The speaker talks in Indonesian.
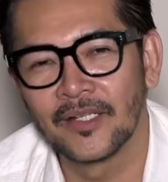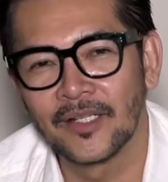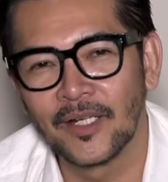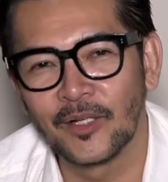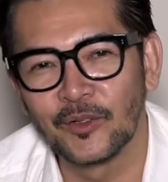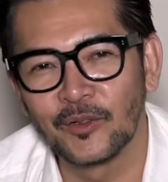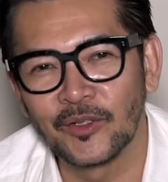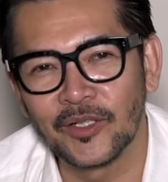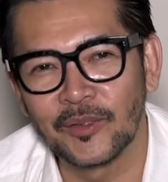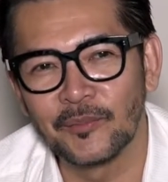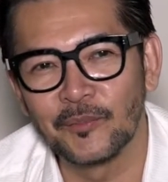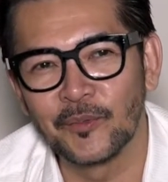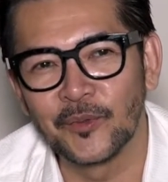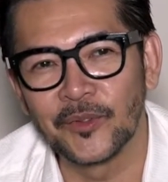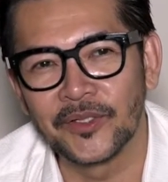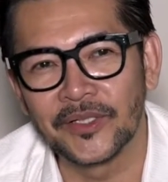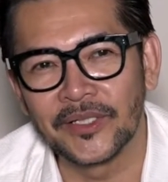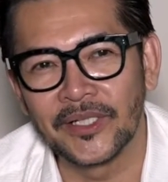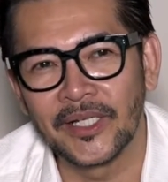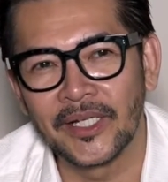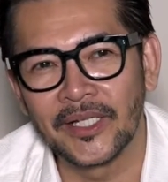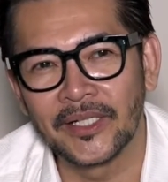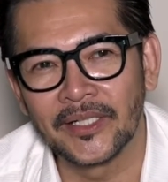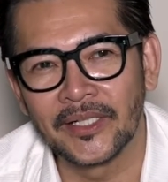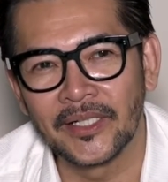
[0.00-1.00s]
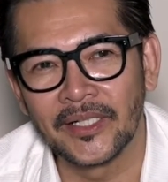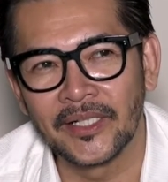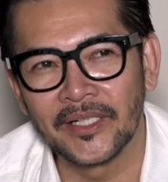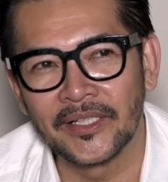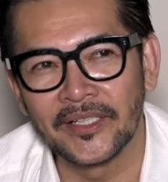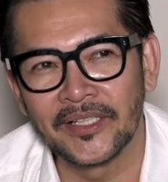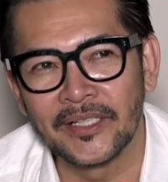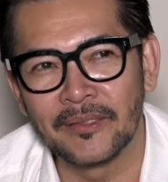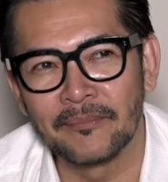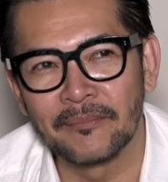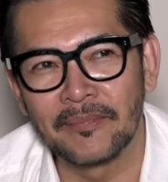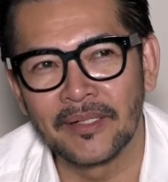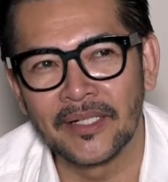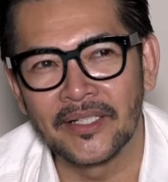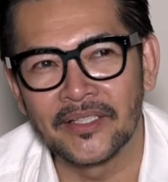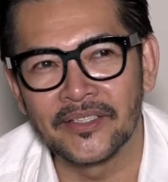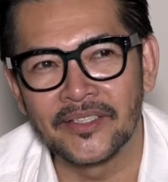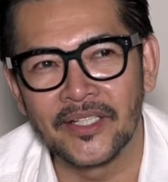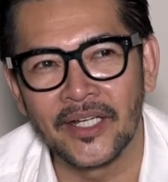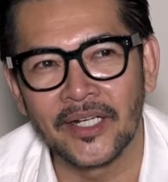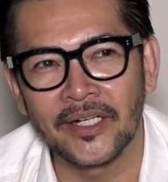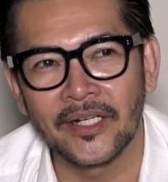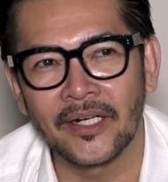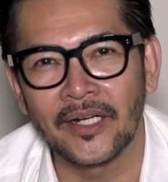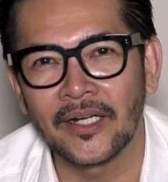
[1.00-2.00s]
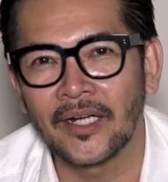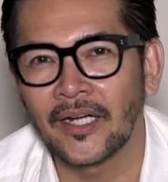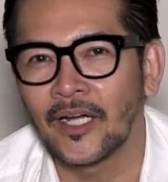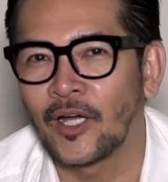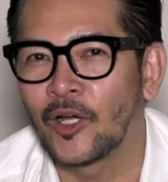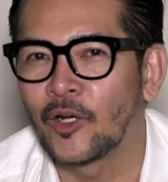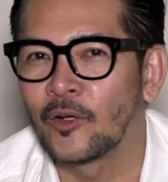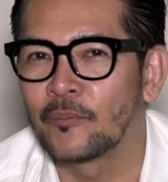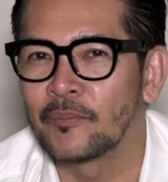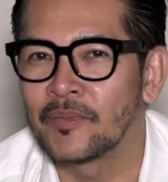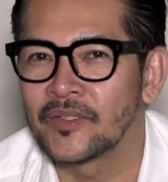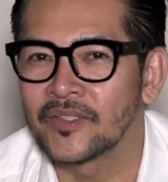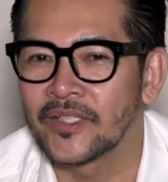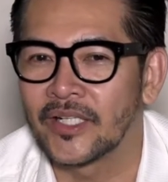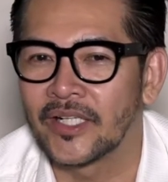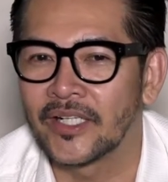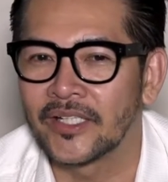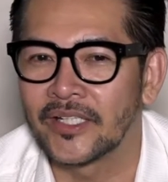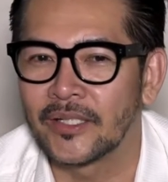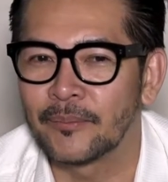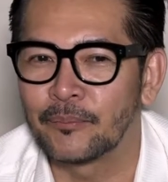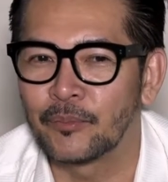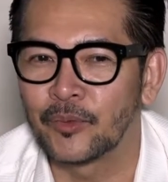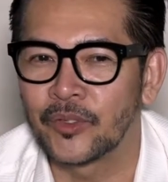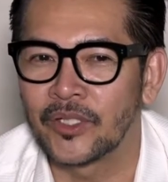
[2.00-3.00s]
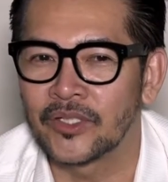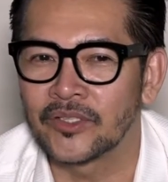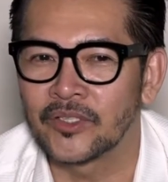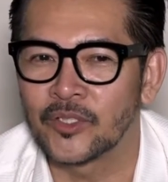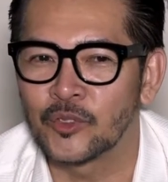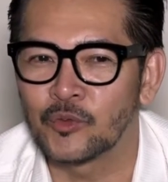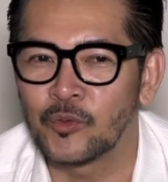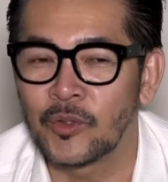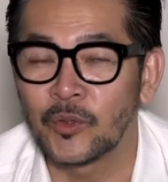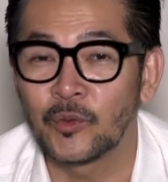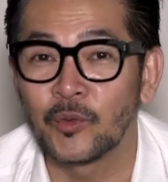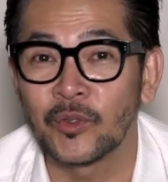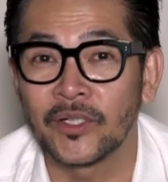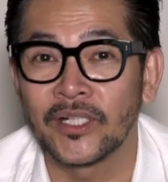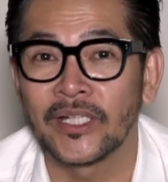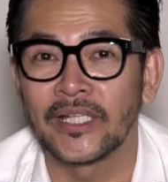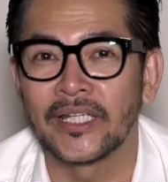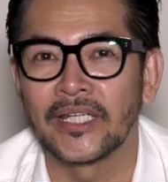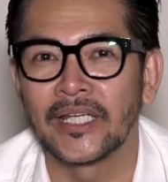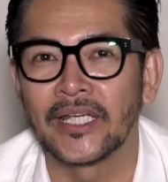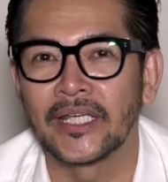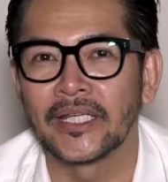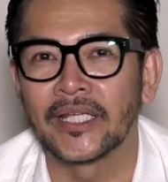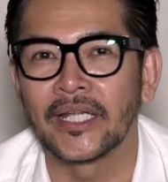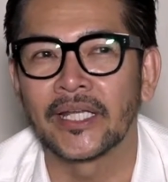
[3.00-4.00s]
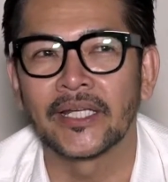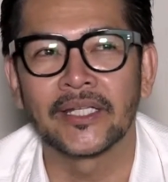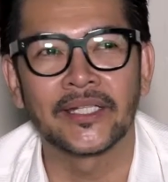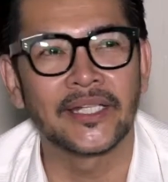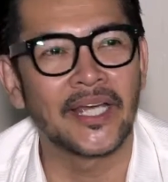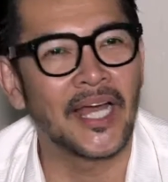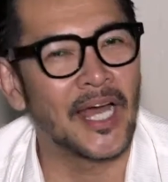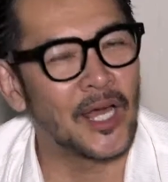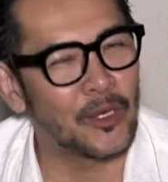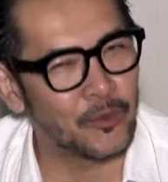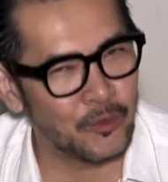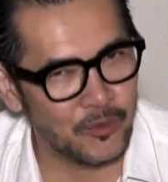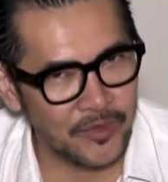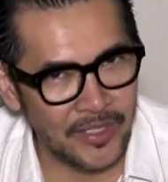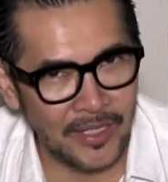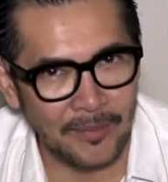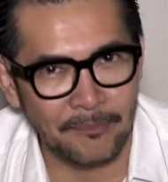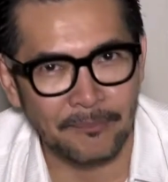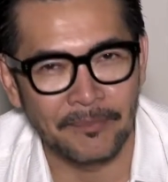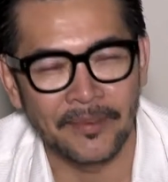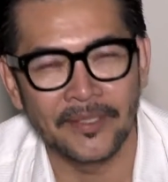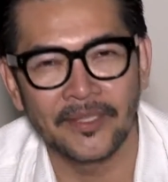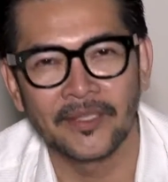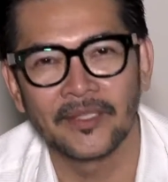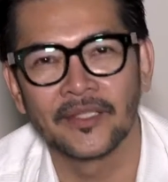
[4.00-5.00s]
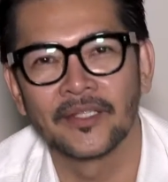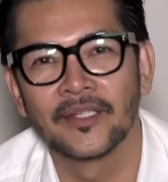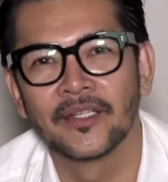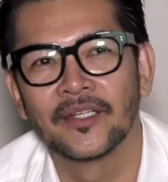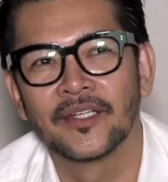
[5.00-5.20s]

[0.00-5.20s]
Lalu kemudian uh, dia mengejar kalau misalnya dia punya sesuatu keinginan, dia harus dapat